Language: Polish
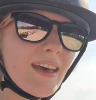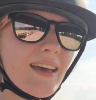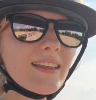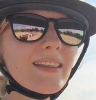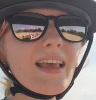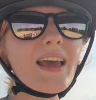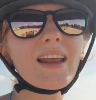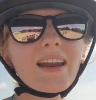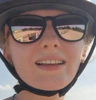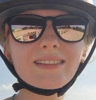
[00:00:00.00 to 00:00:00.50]

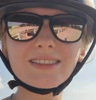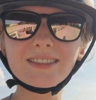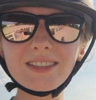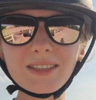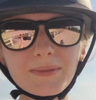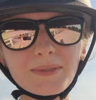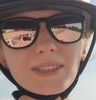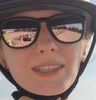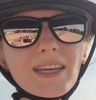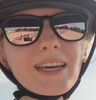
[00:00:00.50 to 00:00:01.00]
Teraz
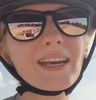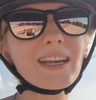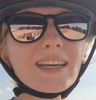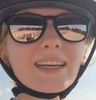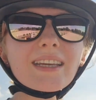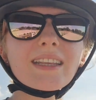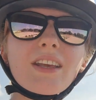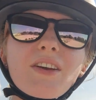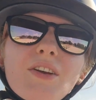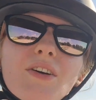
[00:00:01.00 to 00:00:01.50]
idziemy się
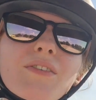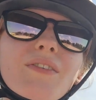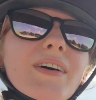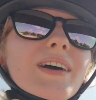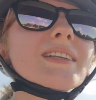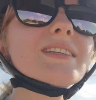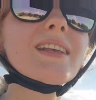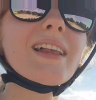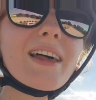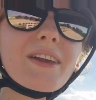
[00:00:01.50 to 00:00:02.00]

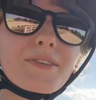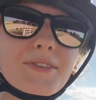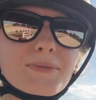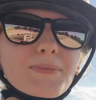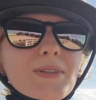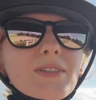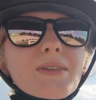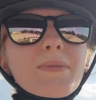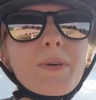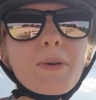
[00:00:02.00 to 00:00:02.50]
regenerować, zaraz
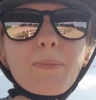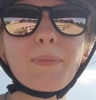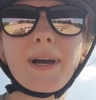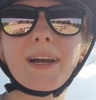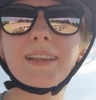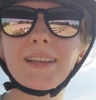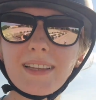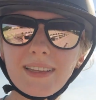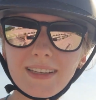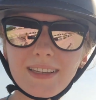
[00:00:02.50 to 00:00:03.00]
będzie miał
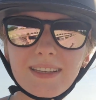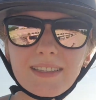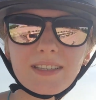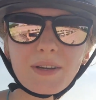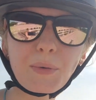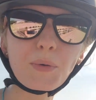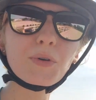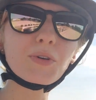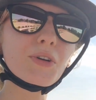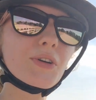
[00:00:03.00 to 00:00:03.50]
magnetyki
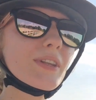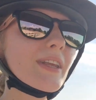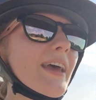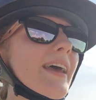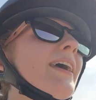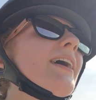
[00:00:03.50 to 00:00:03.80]
założone